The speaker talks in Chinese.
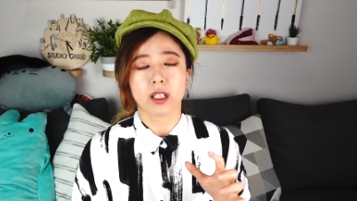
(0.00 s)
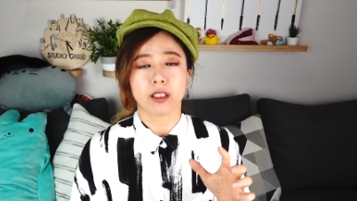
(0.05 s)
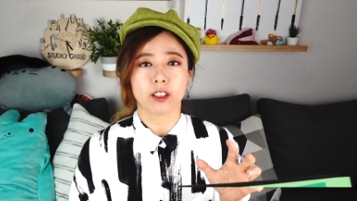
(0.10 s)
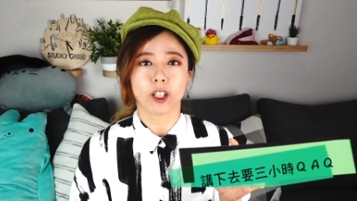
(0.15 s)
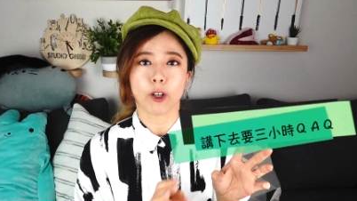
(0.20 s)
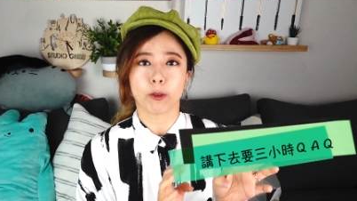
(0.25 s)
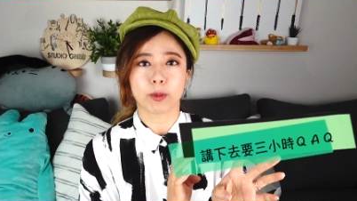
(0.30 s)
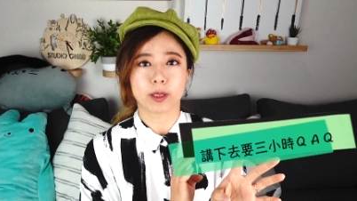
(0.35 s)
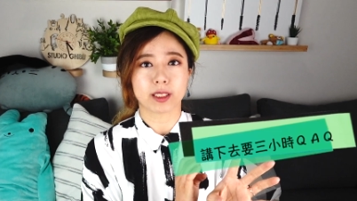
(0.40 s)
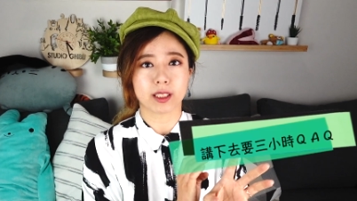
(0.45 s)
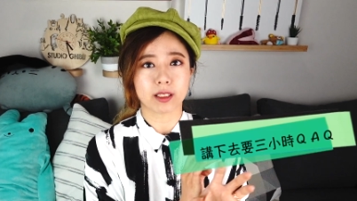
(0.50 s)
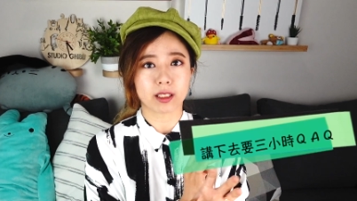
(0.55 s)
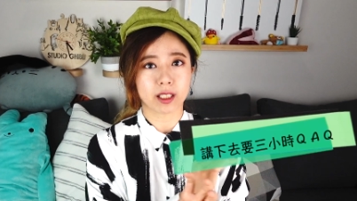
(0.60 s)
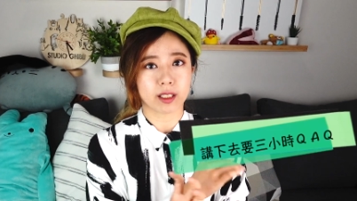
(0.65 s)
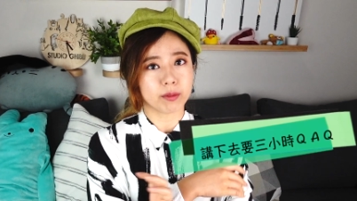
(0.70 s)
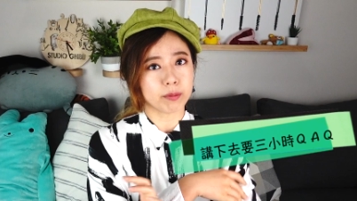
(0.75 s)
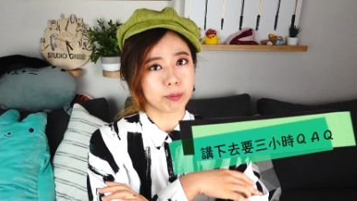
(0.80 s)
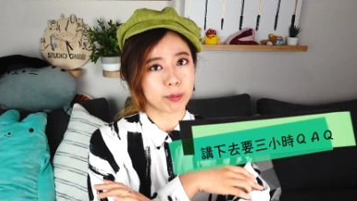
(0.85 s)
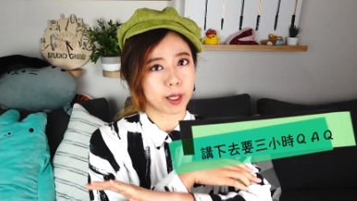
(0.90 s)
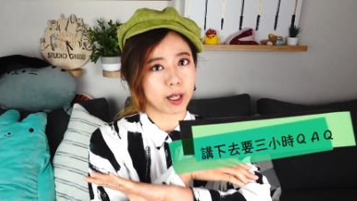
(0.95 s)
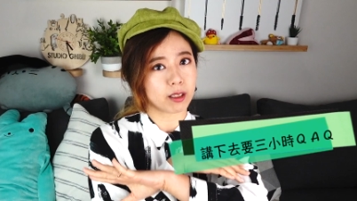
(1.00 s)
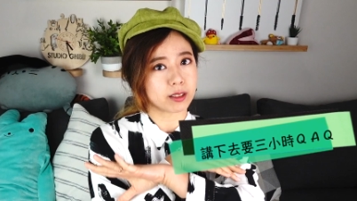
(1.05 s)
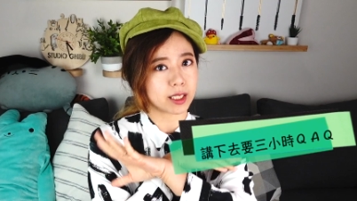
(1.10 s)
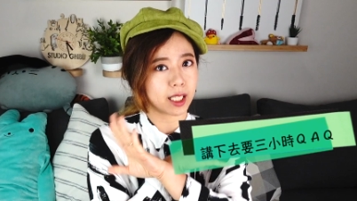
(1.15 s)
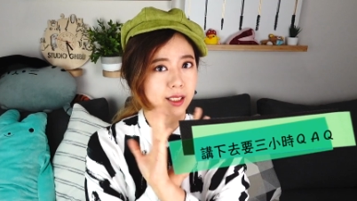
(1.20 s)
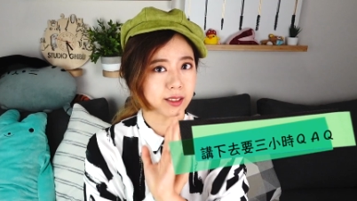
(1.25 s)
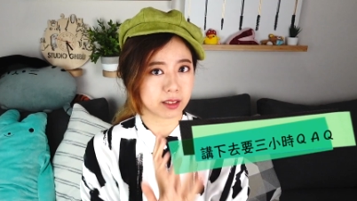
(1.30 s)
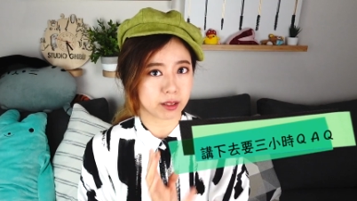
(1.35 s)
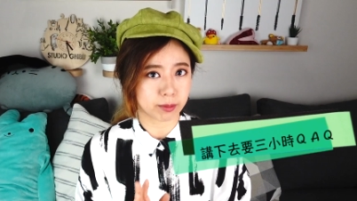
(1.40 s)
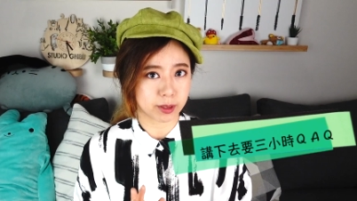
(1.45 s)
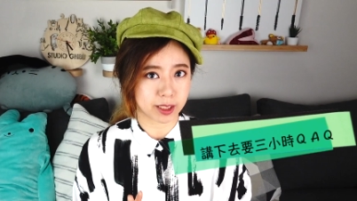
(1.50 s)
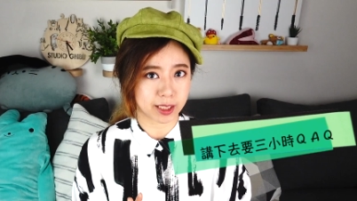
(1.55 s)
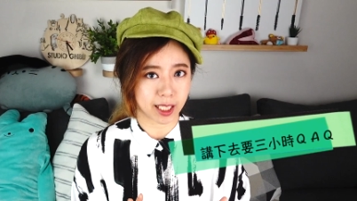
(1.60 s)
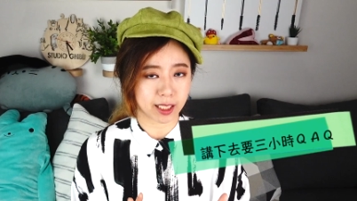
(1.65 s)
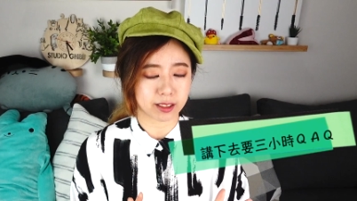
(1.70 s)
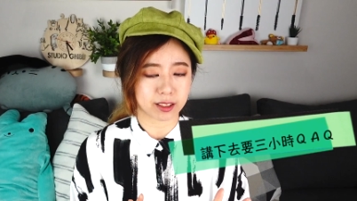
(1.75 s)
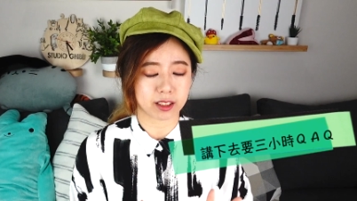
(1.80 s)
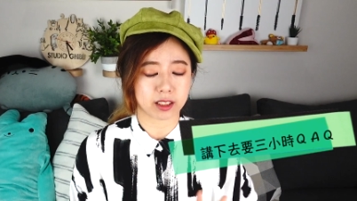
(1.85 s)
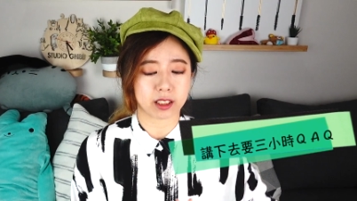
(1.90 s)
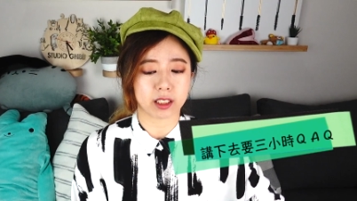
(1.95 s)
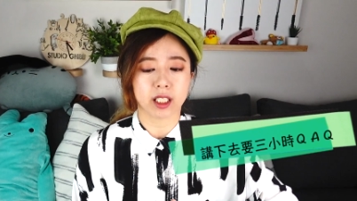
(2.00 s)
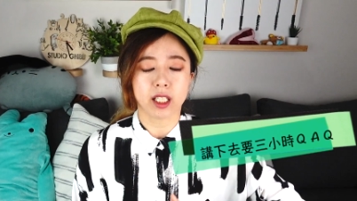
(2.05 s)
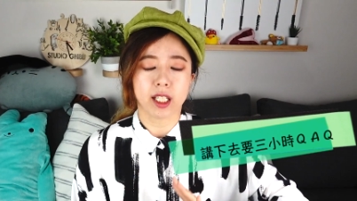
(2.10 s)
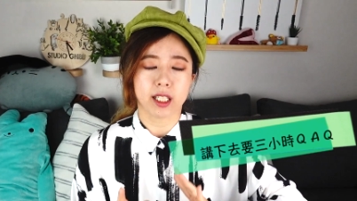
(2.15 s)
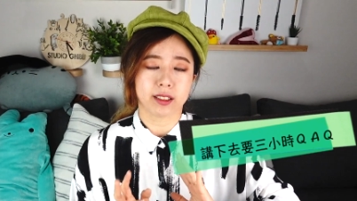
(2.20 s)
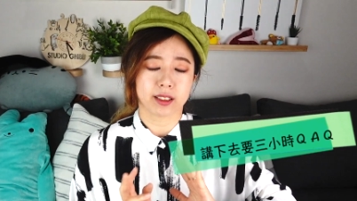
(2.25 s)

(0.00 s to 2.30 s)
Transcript: 那我们今天不要讲得这么详细，